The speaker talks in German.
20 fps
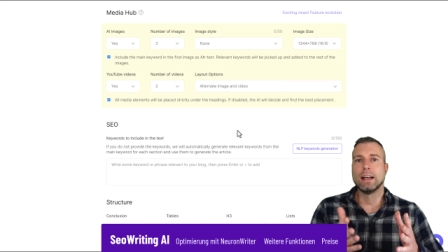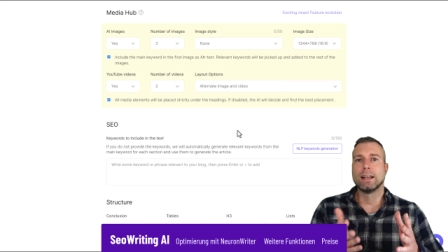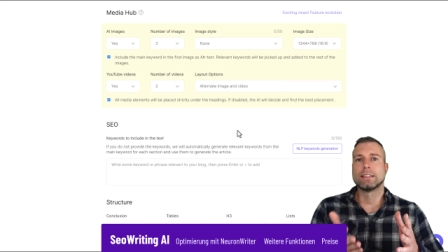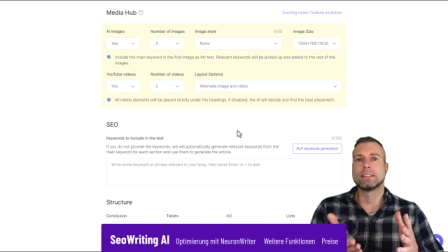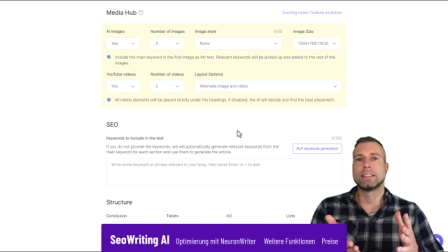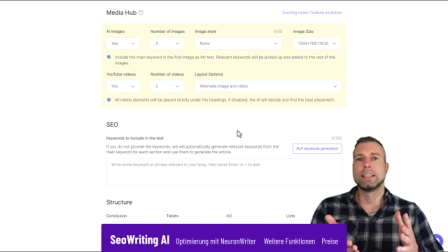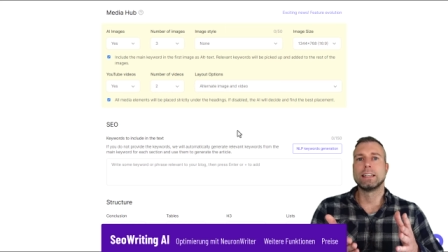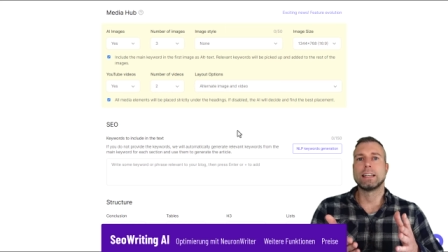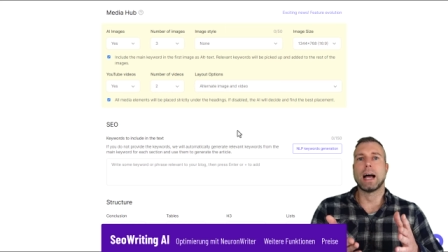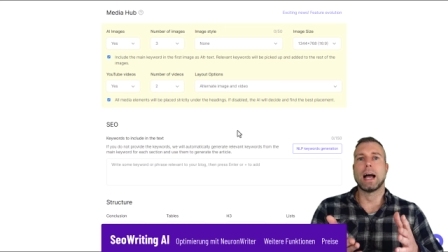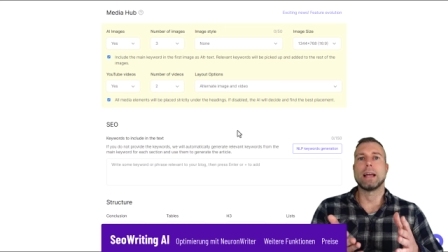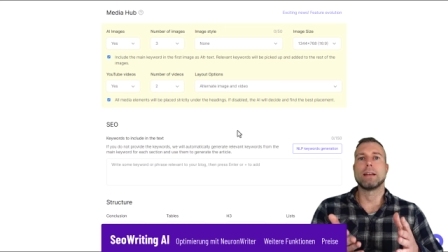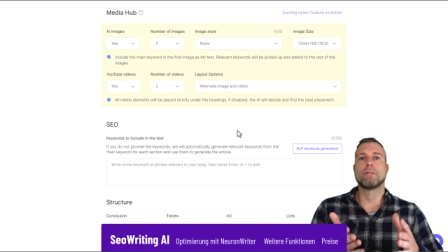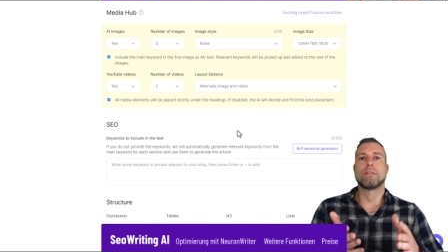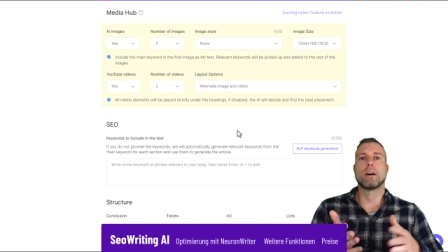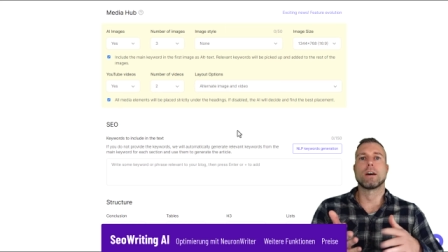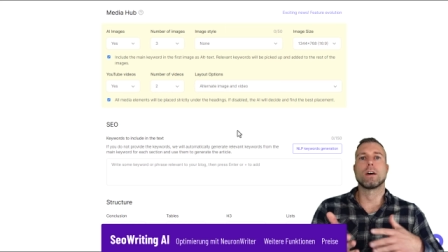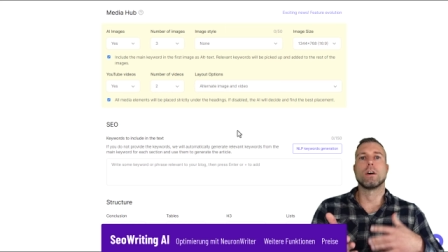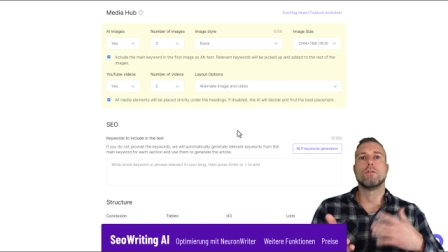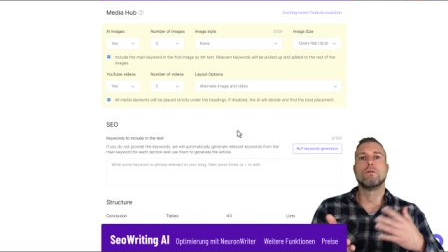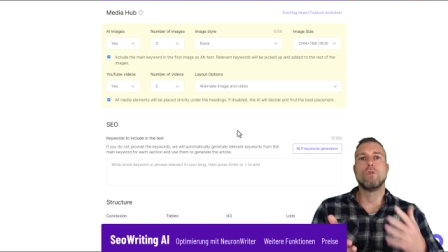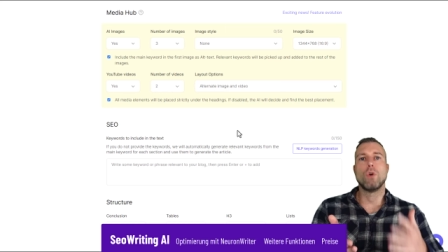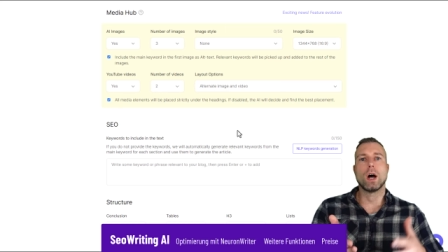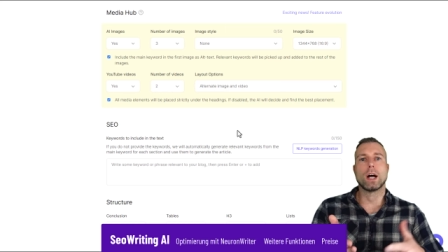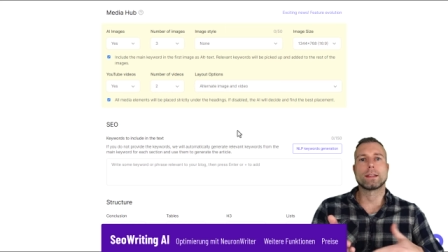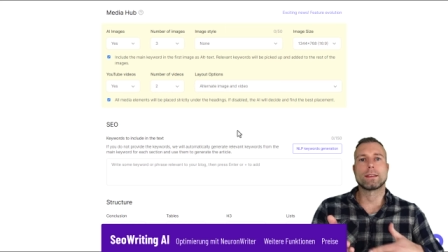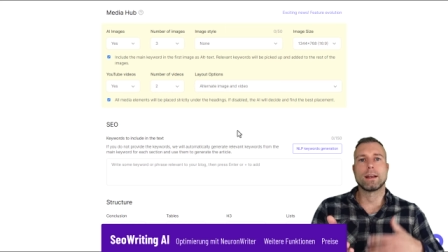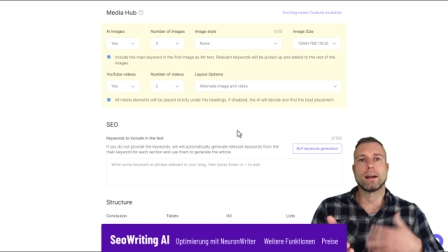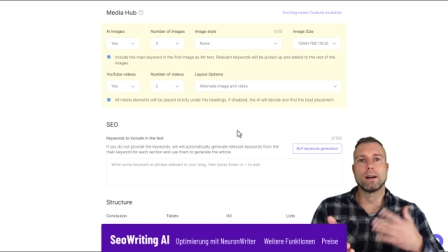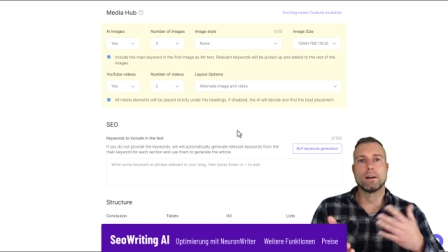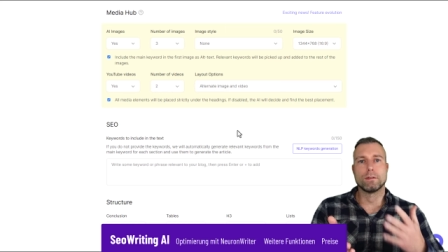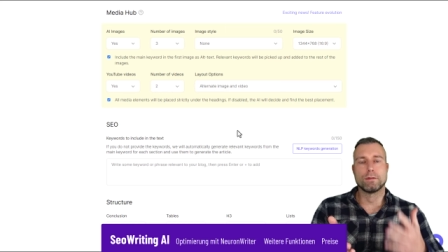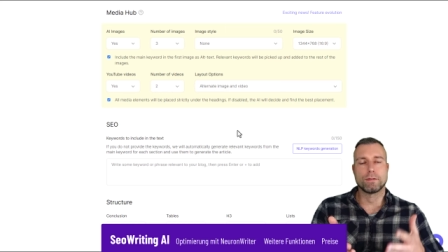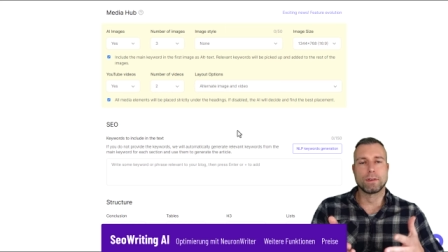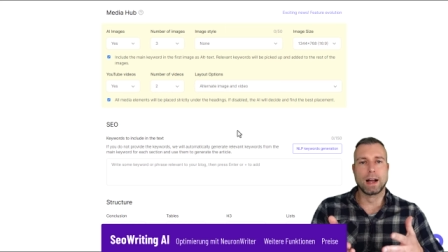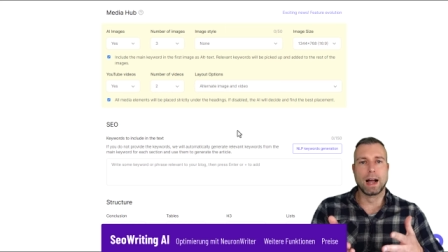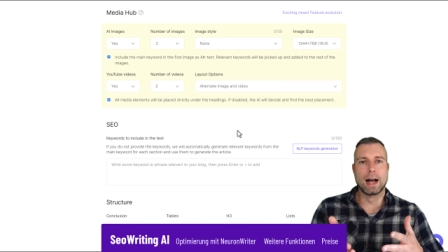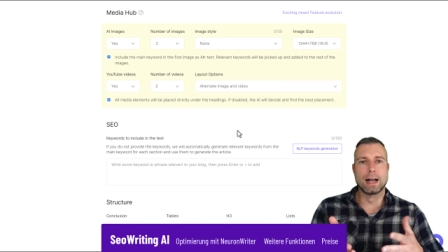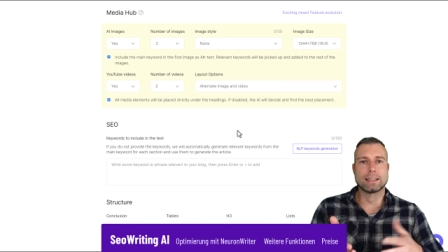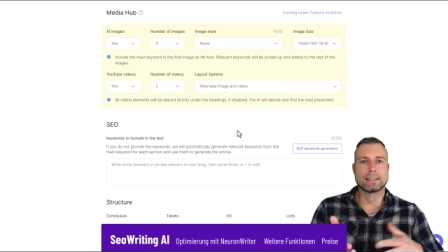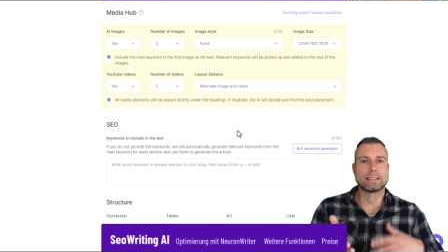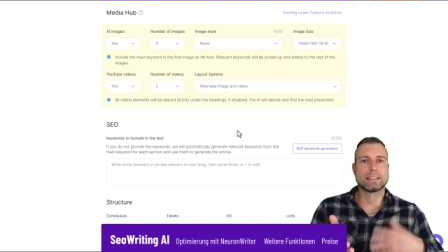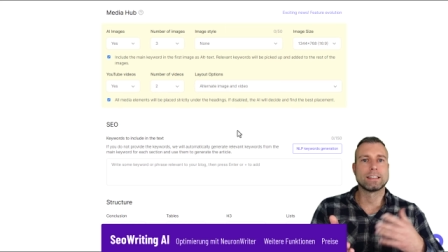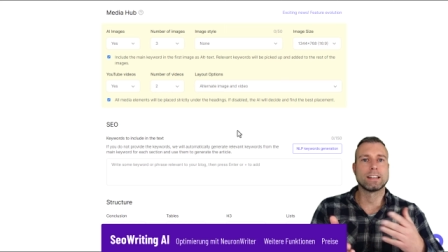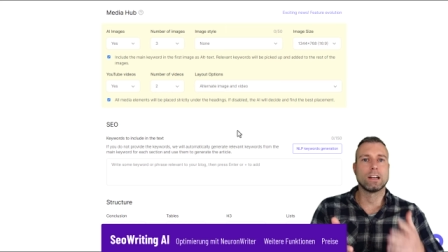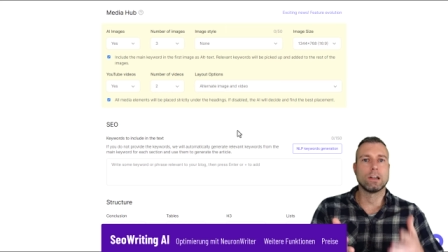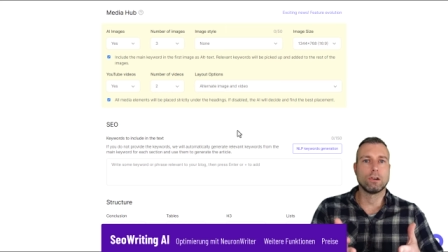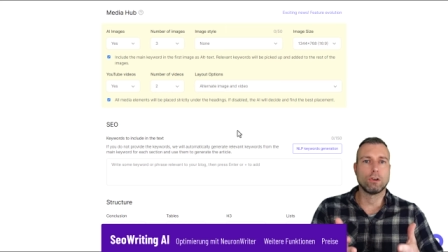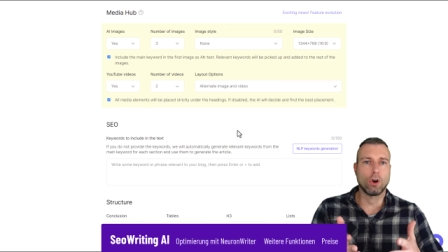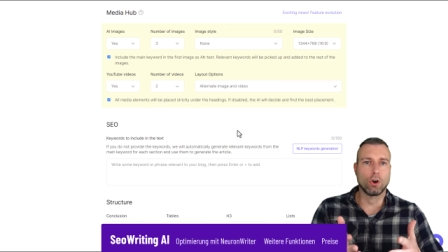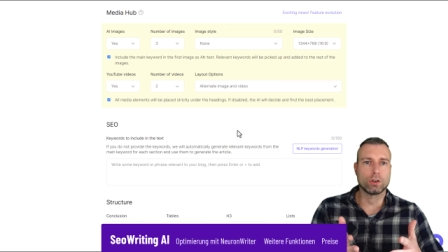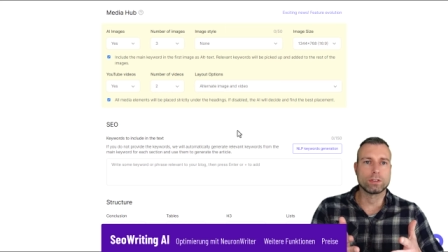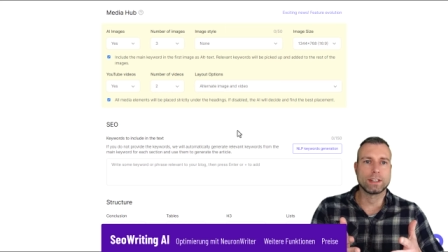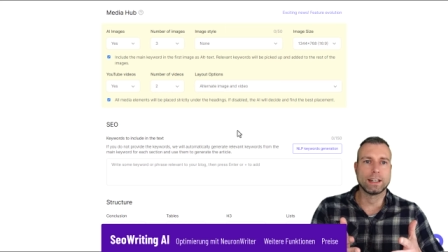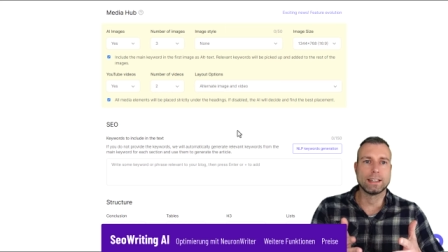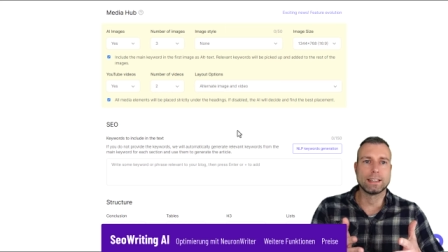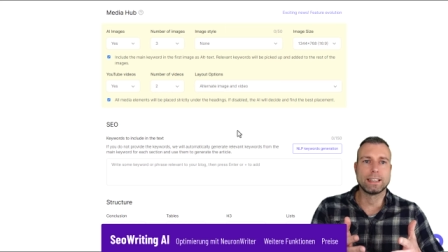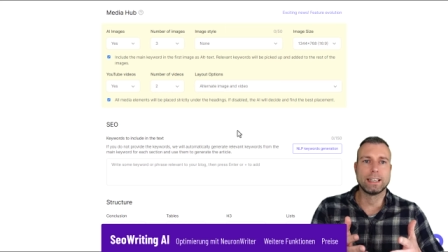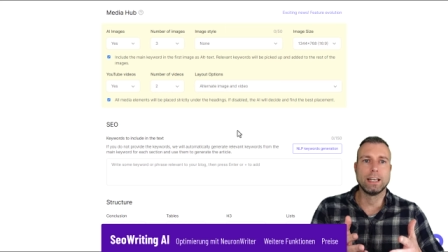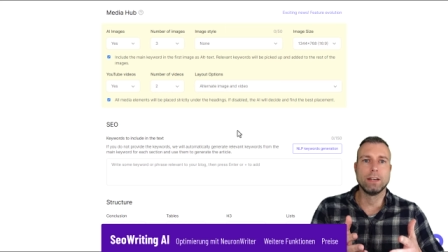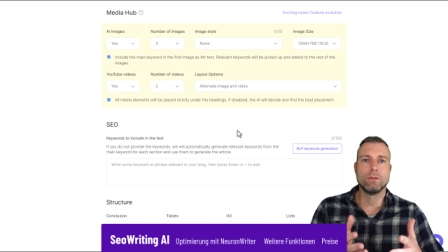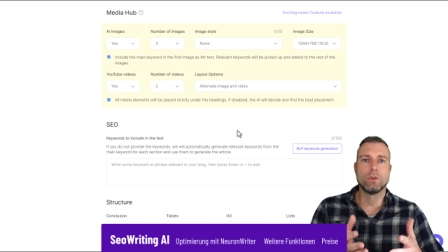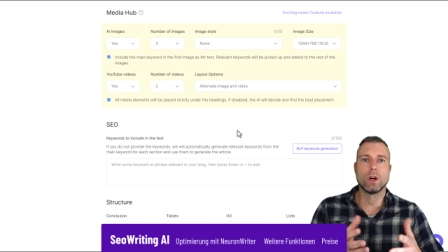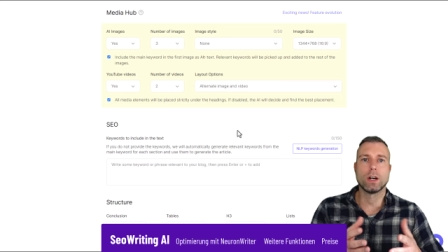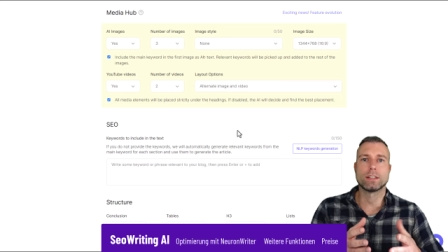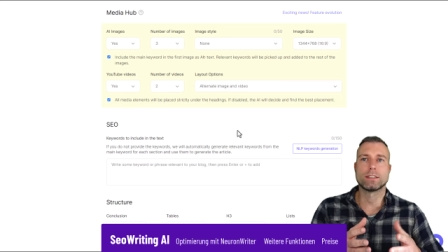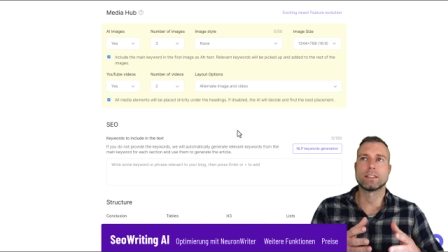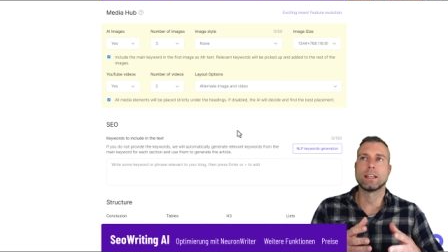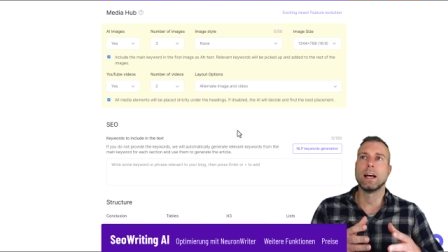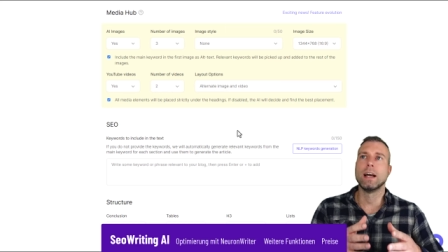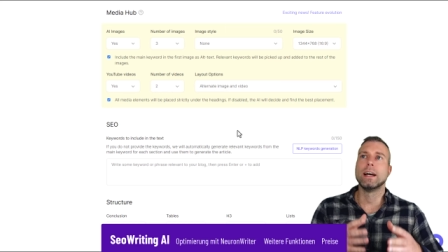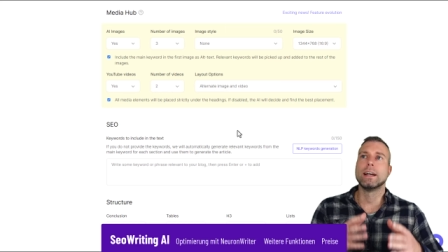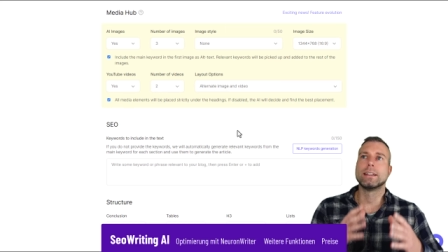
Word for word: sind einfach Wörter, Phrasen, Longtail Keywords,